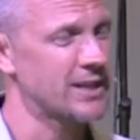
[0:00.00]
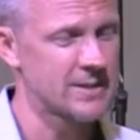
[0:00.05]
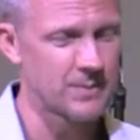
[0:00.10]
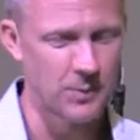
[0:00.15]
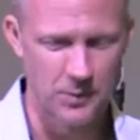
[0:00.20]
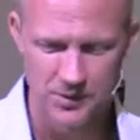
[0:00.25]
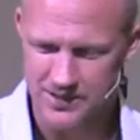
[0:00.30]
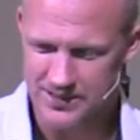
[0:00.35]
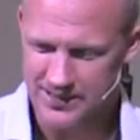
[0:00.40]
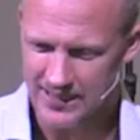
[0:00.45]
a
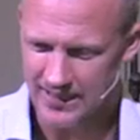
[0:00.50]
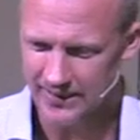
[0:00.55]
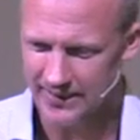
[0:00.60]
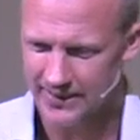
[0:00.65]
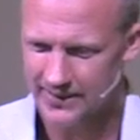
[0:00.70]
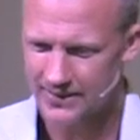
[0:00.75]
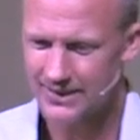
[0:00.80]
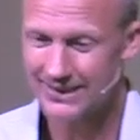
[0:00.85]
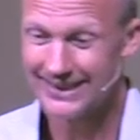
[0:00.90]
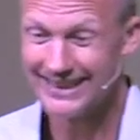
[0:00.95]
esposa
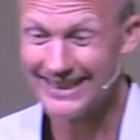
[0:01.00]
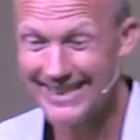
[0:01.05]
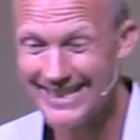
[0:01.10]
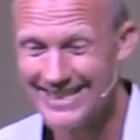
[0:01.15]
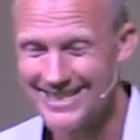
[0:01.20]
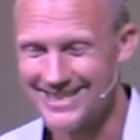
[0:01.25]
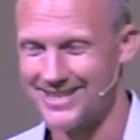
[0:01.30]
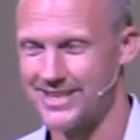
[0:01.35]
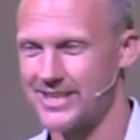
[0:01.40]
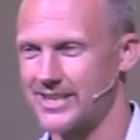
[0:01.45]
dele,
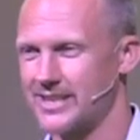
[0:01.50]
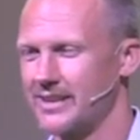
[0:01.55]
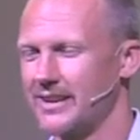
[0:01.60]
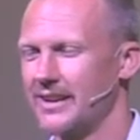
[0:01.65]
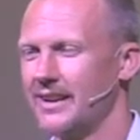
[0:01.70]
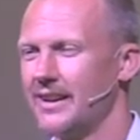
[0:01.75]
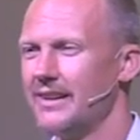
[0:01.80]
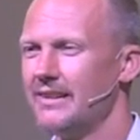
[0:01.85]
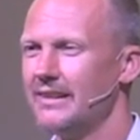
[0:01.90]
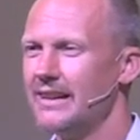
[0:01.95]
Liz,
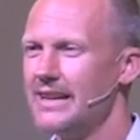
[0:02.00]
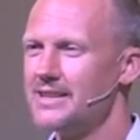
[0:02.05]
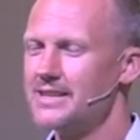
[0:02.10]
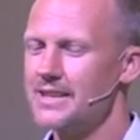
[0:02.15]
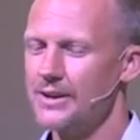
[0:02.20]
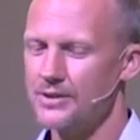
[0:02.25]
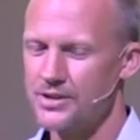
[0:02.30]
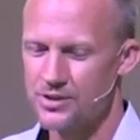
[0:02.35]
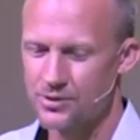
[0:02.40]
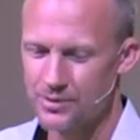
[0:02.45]
e
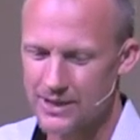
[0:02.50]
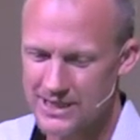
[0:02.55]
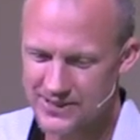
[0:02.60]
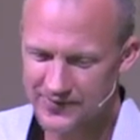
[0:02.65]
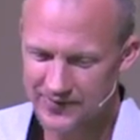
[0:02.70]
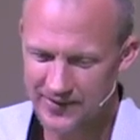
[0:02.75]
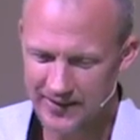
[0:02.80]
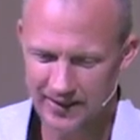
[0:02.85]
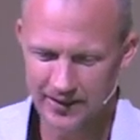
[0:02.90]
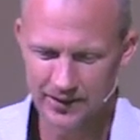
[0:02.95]
seus três
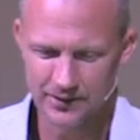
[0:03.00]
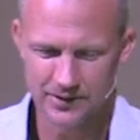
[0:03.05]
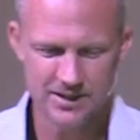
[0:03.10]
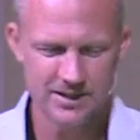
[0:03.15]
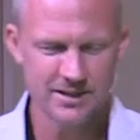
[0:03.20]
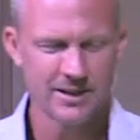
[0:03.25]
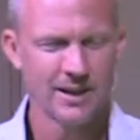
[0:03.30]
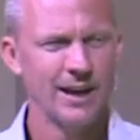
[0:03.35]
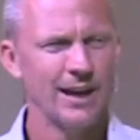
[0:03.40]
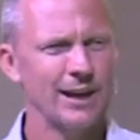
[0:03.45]

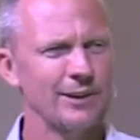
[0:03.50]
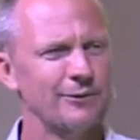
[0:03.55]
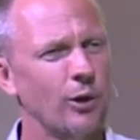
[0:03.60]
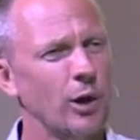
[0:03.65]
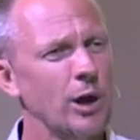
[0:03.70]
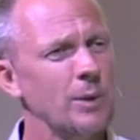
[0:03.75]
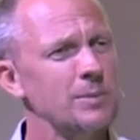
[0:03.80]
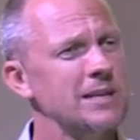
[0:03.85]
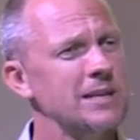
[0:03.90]
filhos. Foi